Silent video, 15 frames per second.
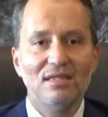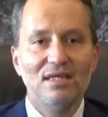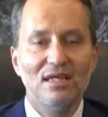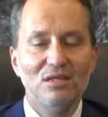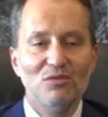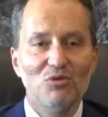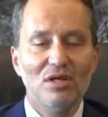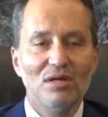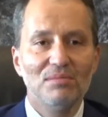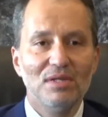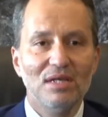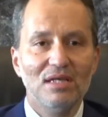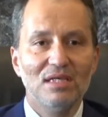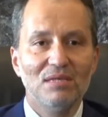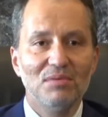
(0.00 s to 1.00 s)
Yeni
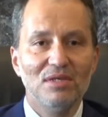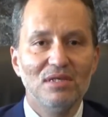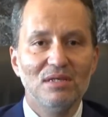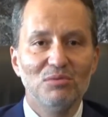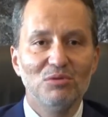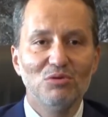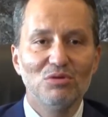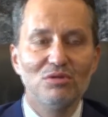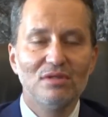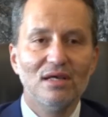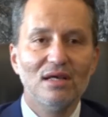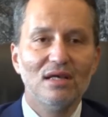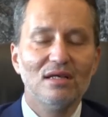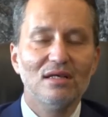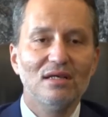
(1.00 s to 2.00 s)
dönemde
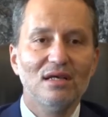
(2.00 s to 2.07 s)
2024'te